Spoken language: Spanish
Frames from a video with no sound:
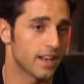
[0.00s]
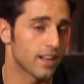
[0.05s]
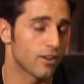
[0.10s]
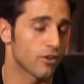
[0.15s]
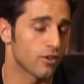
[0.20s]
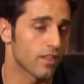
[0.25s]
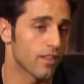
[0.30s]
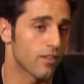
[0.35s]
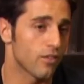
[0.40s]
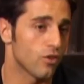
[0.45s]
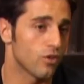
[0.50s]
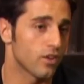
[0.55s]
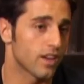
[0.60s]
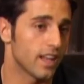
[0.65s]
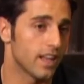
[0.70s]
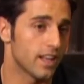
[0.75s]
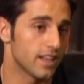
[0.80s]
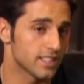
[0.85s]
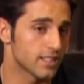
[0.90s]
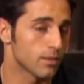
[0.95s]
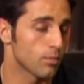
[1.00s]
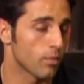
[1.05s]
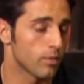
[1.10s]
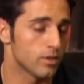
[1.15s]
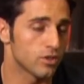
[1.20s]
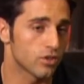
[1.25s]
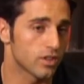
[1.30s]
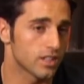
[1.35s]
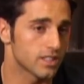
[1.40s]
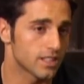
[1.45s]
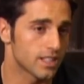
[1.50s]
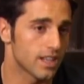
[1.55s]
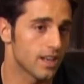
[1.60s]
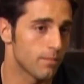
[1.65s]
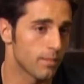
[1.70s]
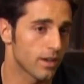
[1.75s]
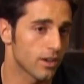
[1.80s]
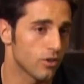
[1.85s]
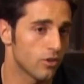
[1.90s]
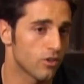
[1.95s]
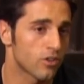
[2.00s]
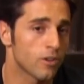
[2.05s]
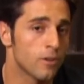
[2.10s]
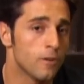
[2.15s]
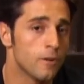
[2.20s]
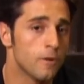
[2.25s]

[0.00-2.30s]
recordando que en este momento que es el mejor,